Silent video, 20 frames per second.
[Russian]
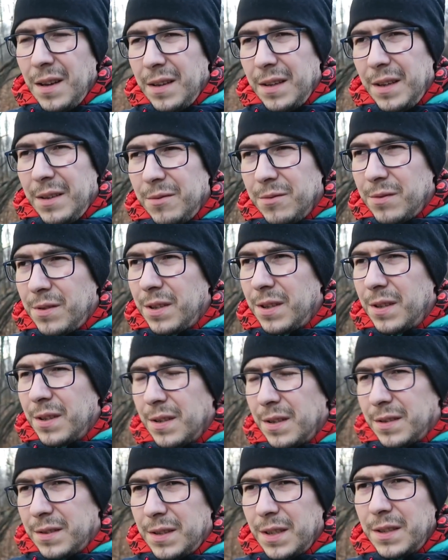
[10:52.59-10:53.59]
Я вот,
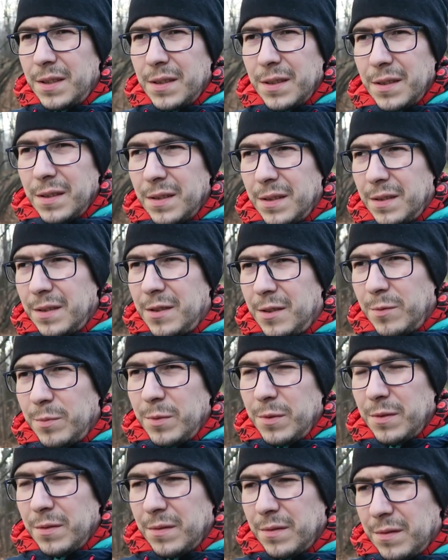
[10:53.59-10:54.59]
знаете, не
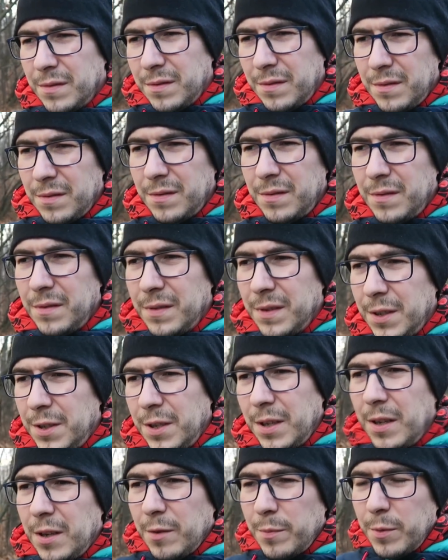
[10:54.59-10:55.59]
люблю,
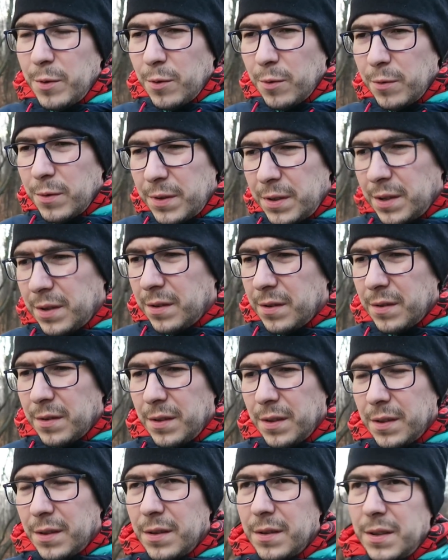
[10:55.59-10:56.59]
точнее, я люблю осень,
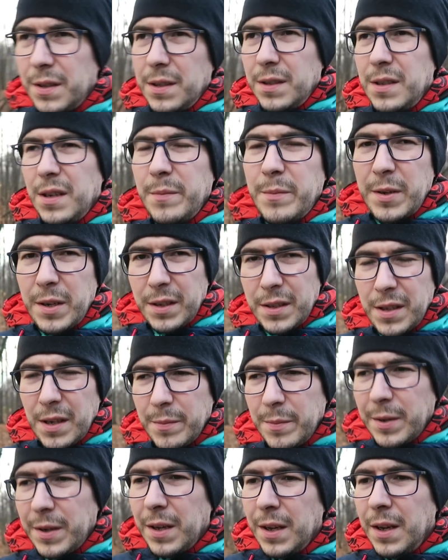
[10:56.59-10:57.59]
где-то сентябрь,
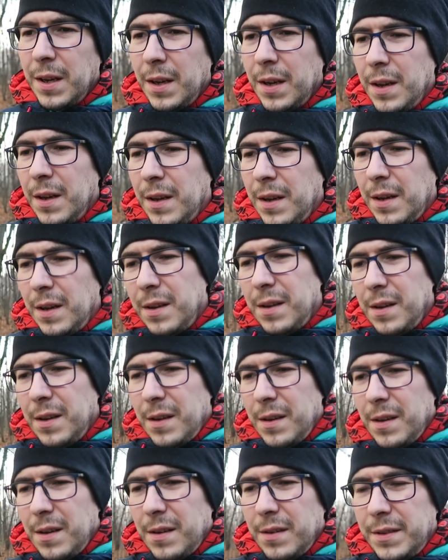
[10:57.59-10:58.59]
октябрь.
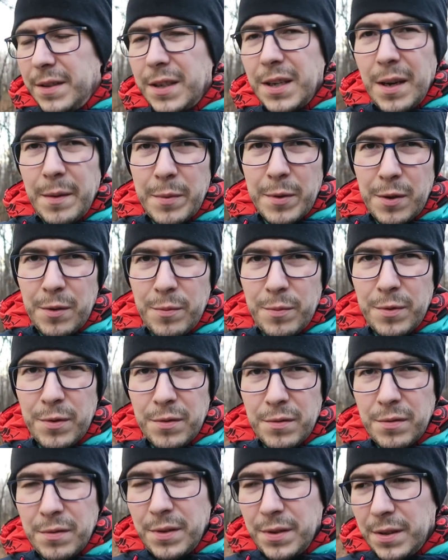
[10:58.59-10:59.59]
Декабрь
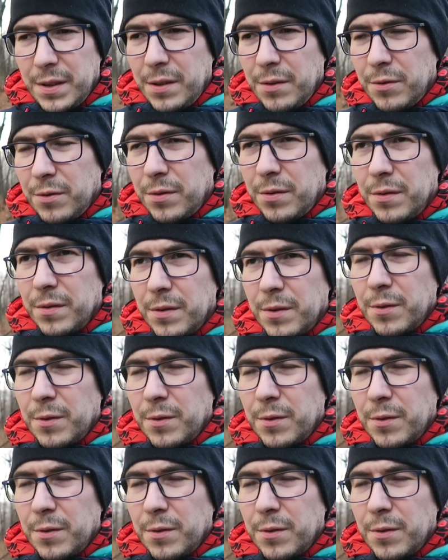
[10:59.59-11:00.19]
люблю из-за того, что